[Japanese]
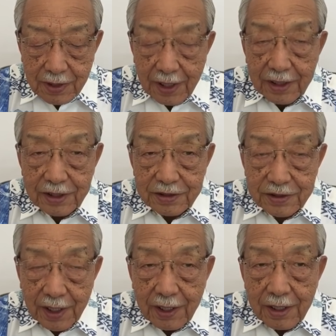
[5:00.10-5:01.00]
らです
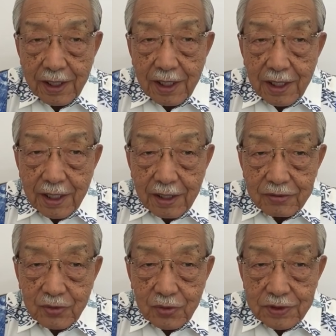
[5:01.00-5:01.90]
ね、えー、
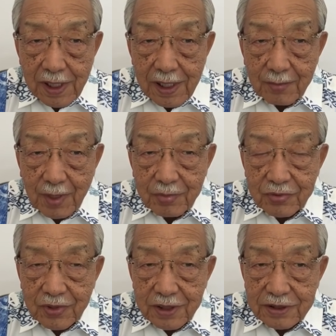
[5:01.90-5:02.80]
不動産が
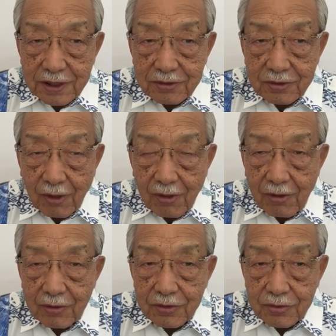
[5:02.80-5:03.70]
バブル化している
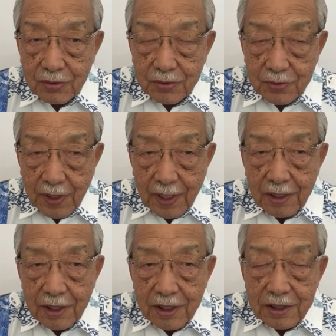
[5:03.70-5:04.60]
ということで、
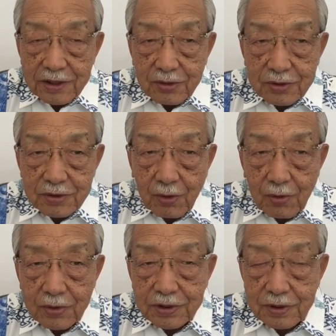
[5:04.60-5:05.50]
一つの
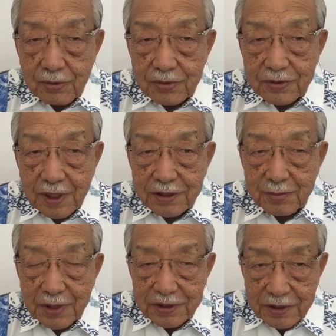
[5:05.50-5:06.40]
方針を打ち出し
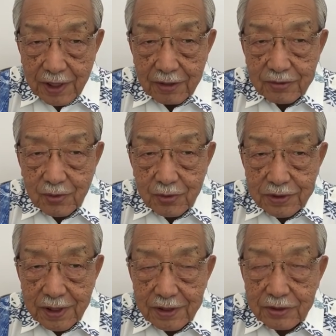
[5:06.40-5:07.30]
まして、不動
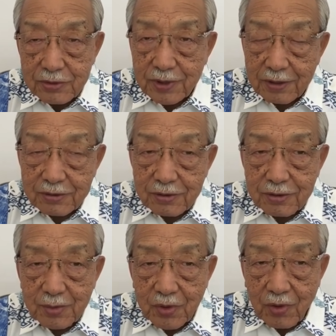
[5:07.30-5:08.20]
産、住宅という
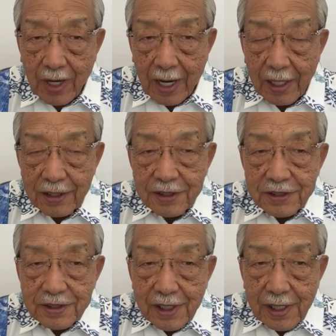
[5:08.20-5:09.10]
ものは、
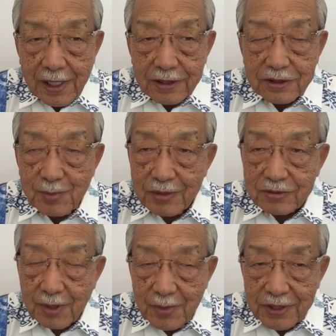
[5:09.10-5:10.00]
あ住まう
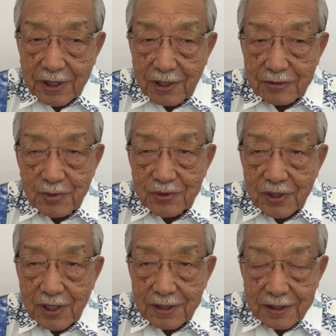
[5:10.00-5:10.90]
ために買うもん
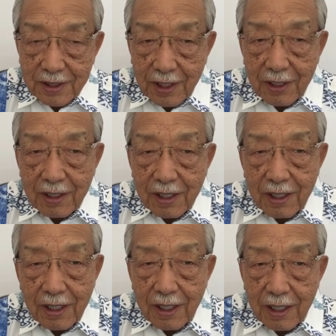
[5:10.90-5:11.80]
であって、
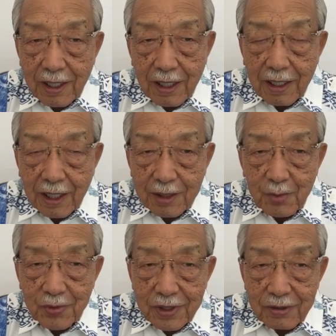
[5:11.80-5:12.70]
えー、金
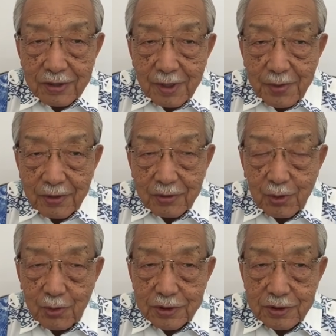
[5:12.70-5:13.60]
儲けのための
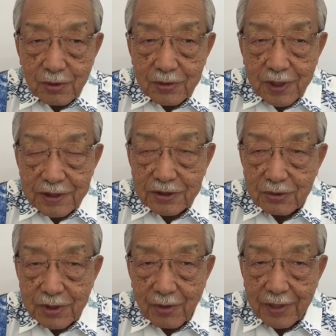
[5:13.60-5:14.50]
投資の対象
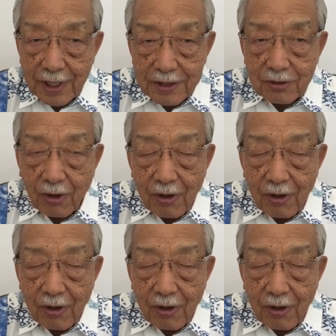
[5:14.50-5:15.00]
ではないと、